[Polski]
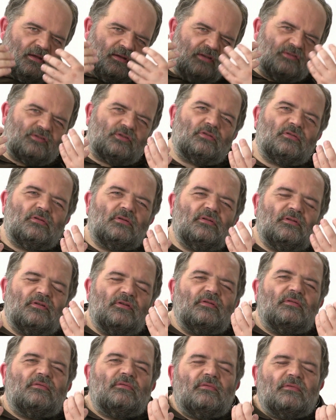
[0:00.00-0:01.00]
Jest to
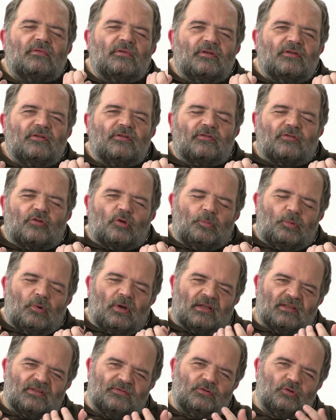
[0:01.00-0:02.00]
Y,
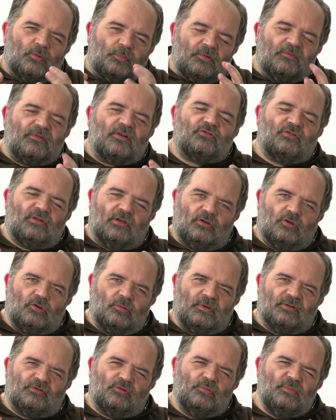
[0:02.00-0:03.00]
skrupulanstwo to poważna
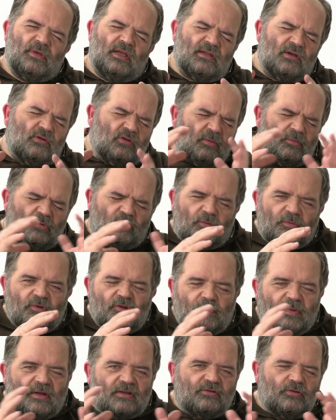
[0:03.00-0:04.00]
choroba sumienia. Ona może
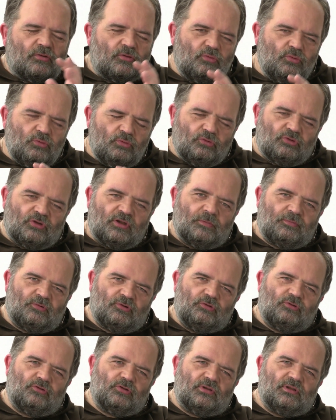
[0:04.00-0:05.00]
mieć bardzo różne
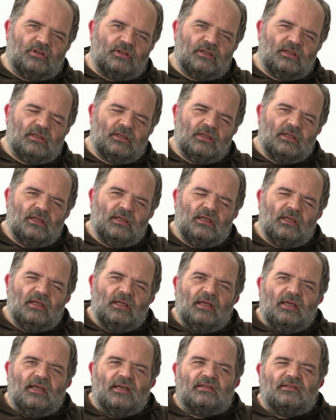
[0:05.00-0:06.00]
przyczyny
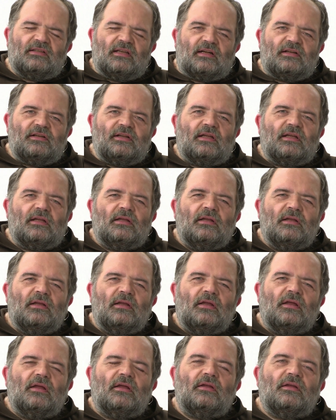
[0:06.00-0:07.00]
i generalnie
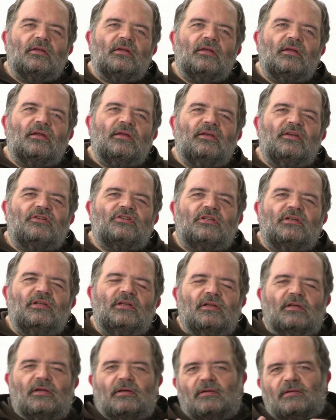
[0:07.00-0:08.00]
y,
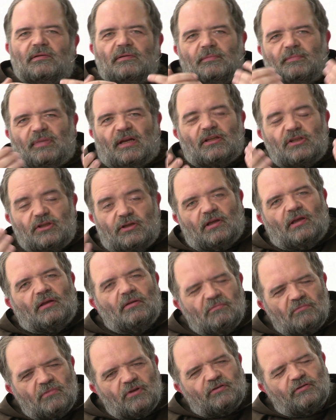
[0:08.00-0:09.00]
jeśli y, bracie,
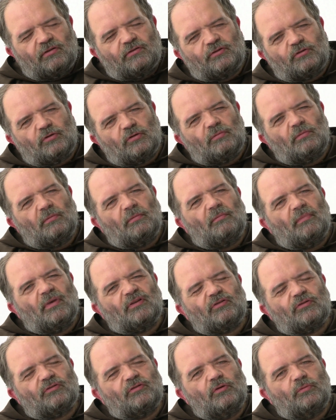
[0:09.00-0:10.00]
siostro,
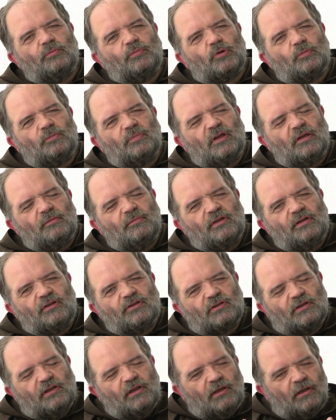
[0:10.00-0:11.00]
masz z nią problemy,
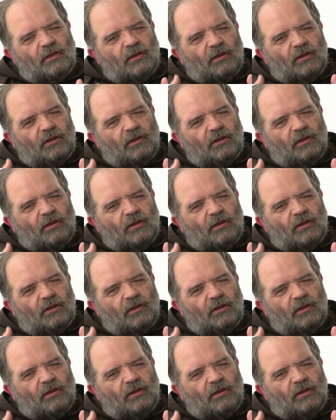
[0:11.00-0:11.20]
jeśli